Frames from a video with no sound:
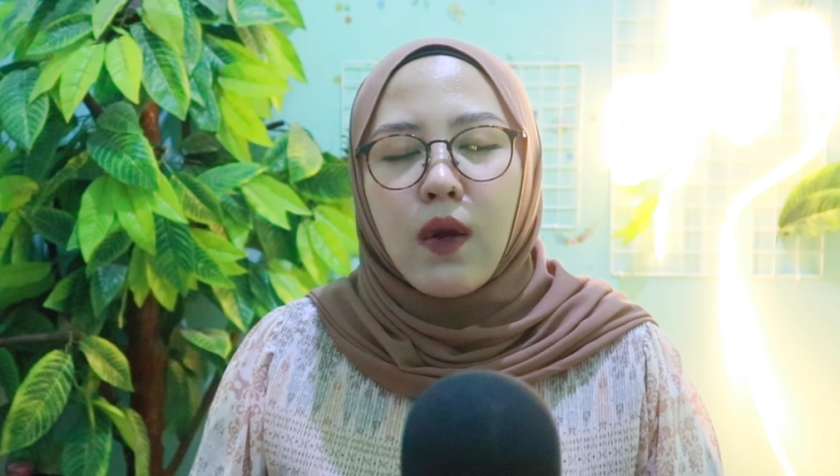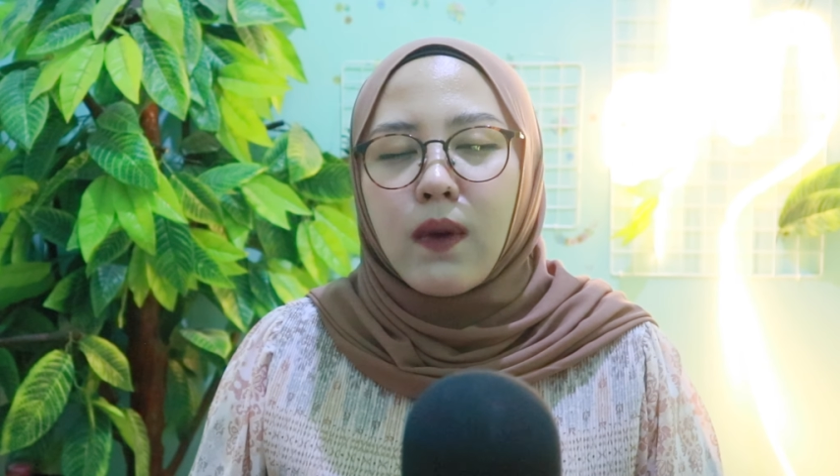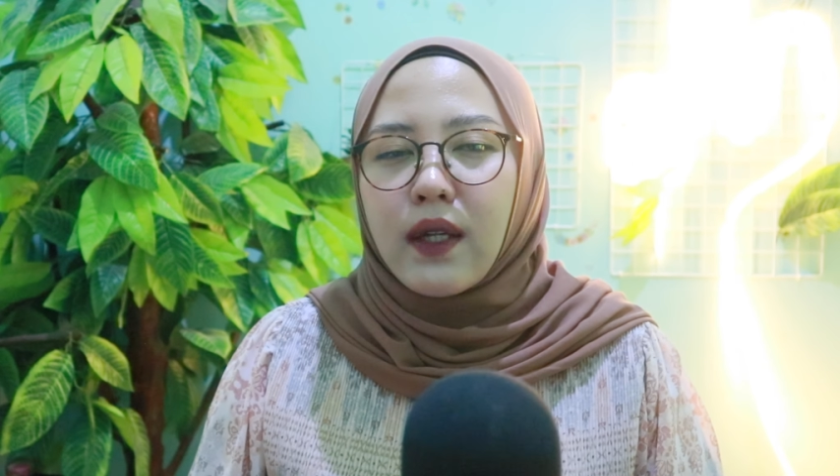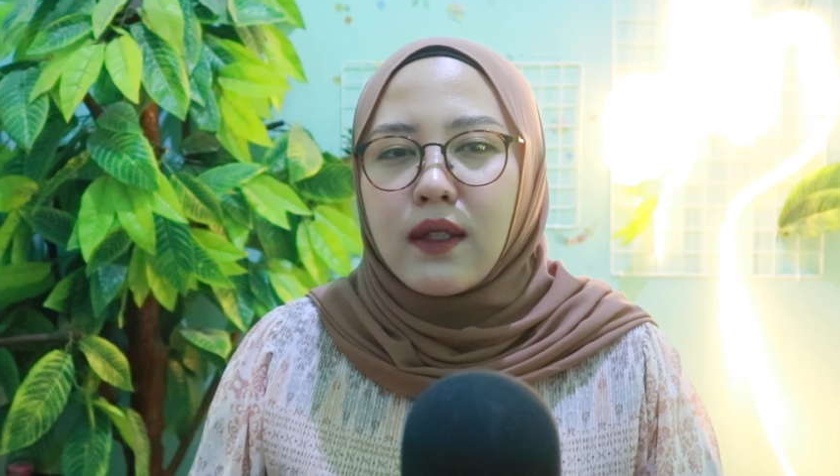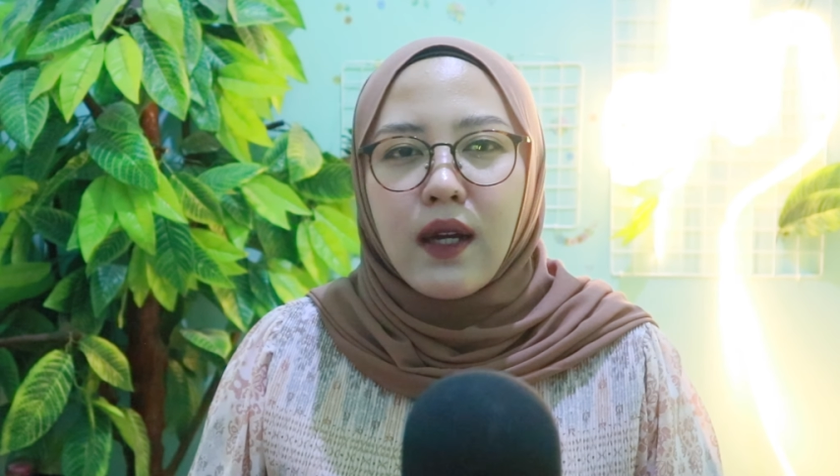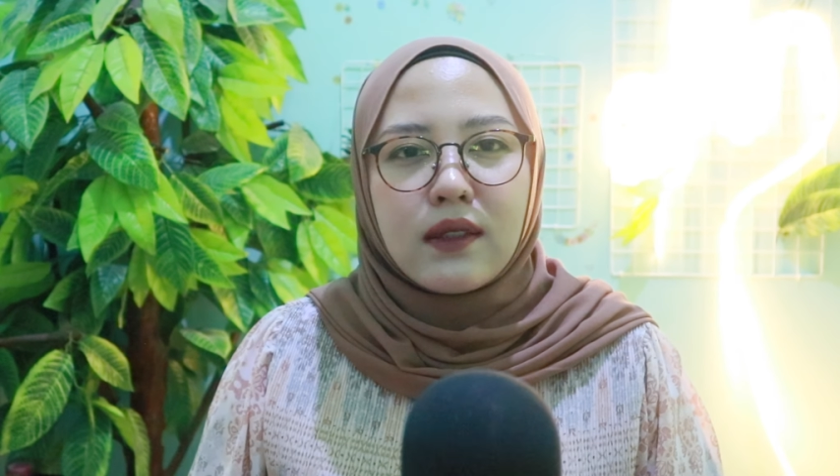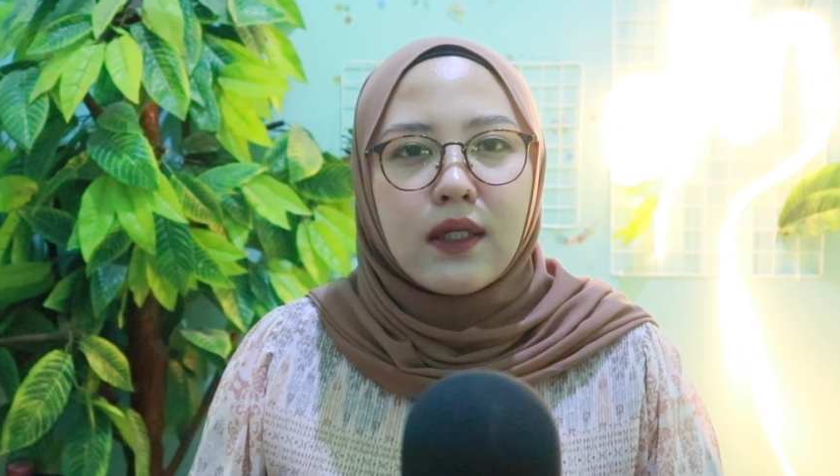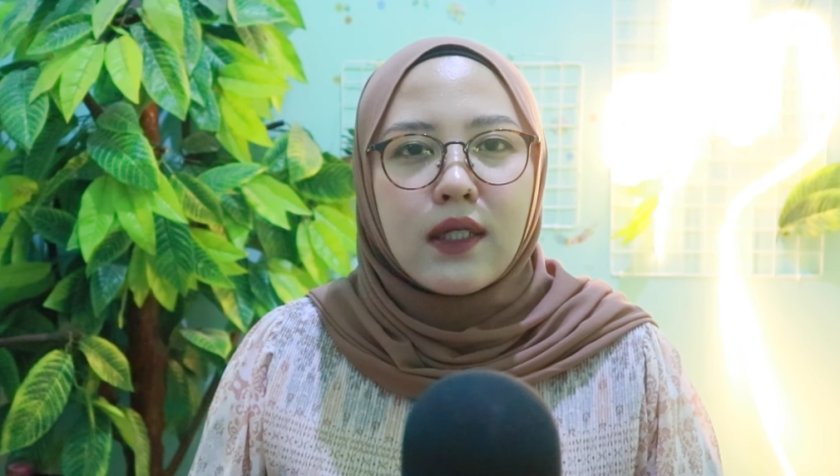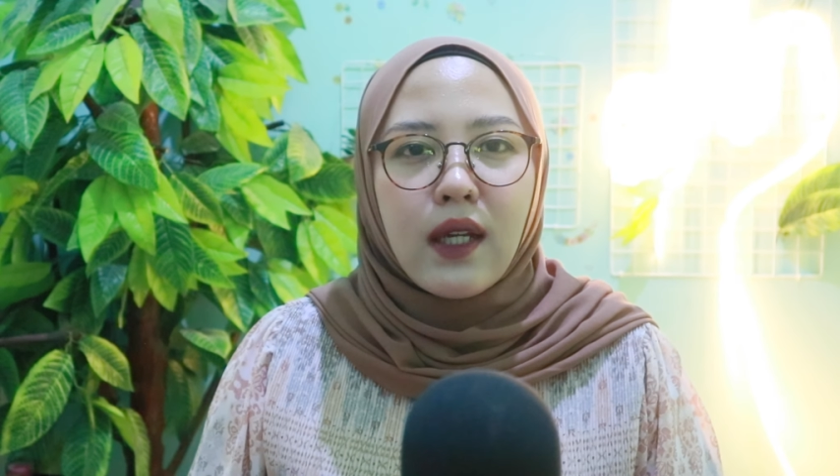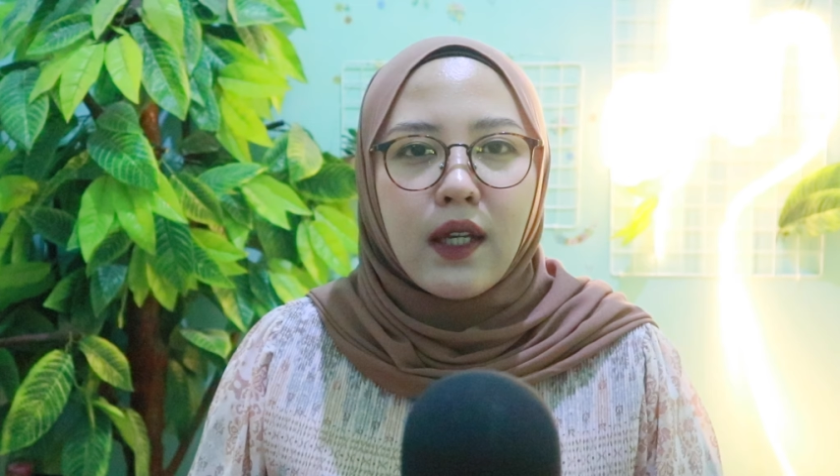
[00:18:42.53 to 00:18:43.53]
aku kayaknya nggak
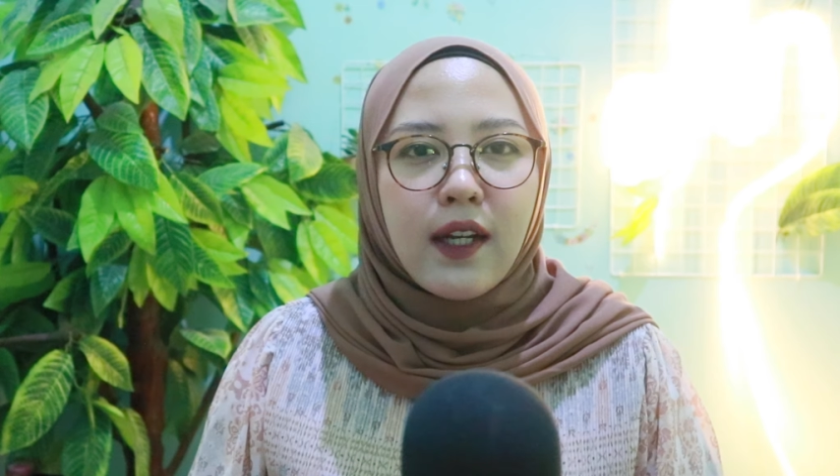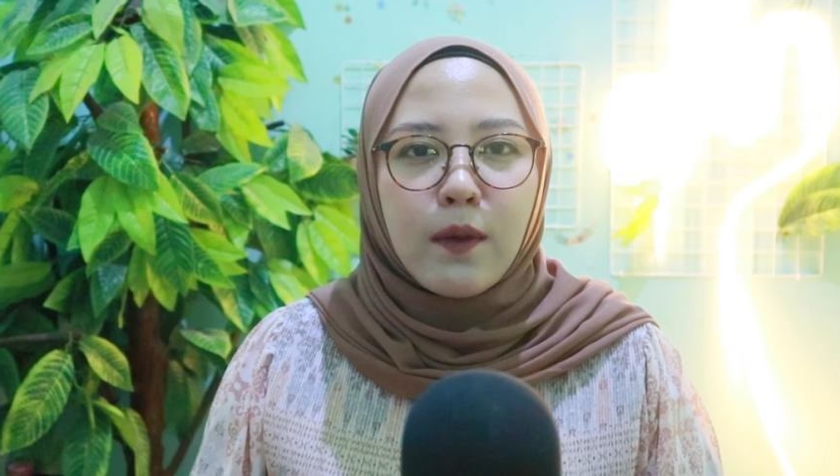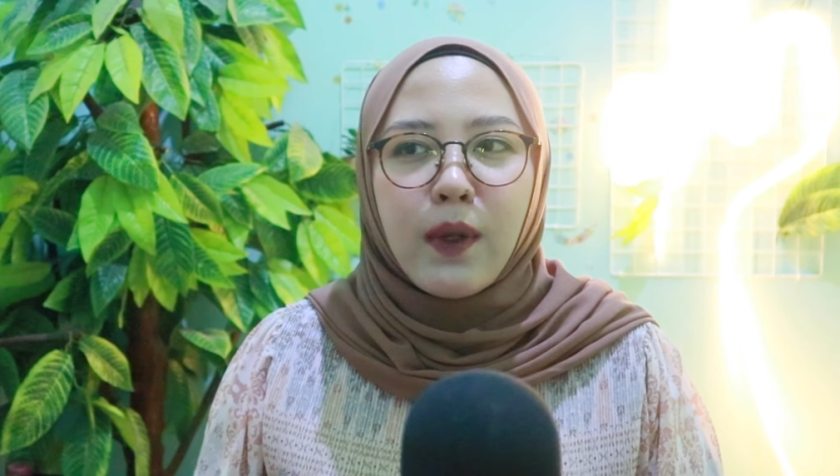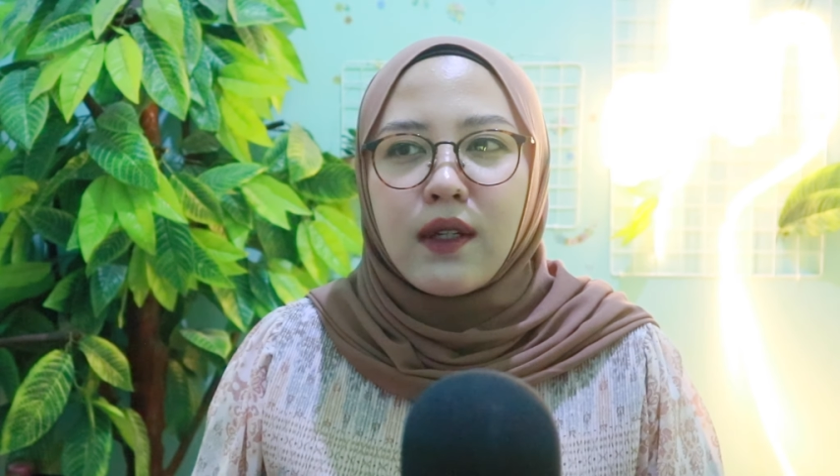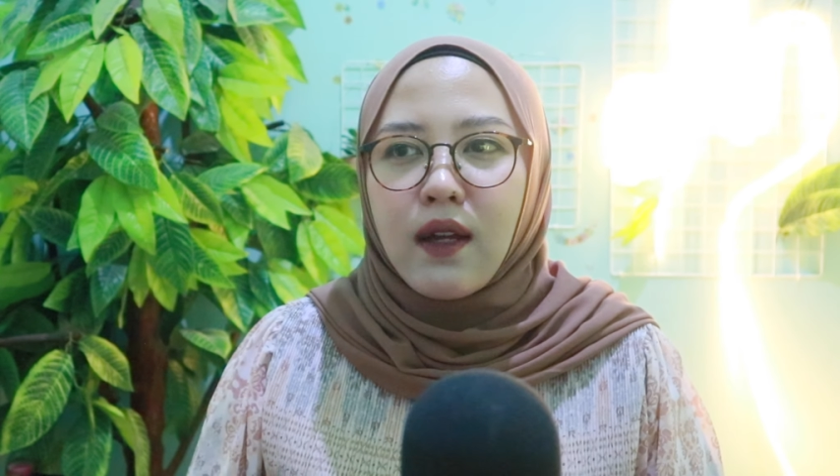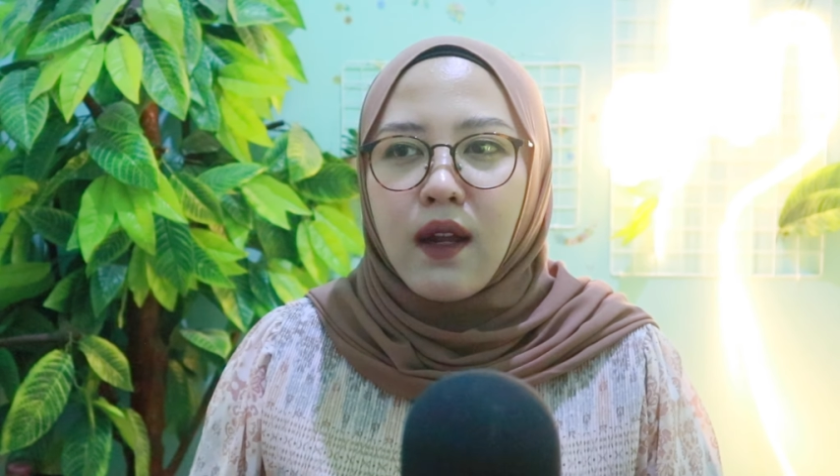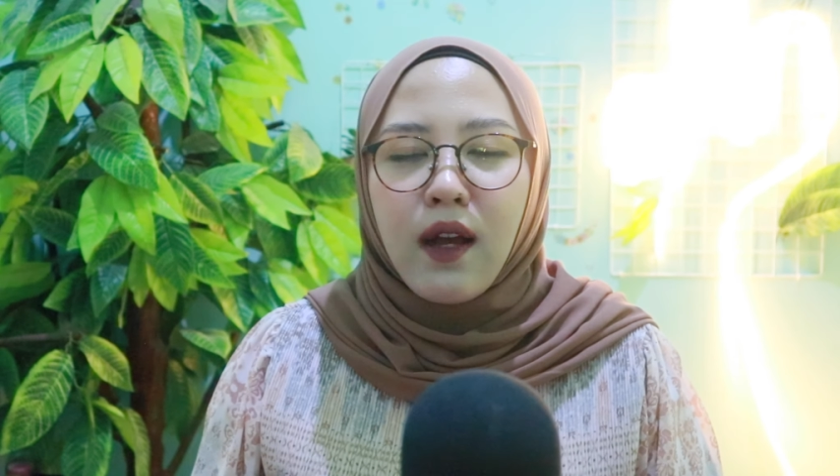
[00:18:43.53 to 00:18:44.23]
jadi deh yang ke bandara,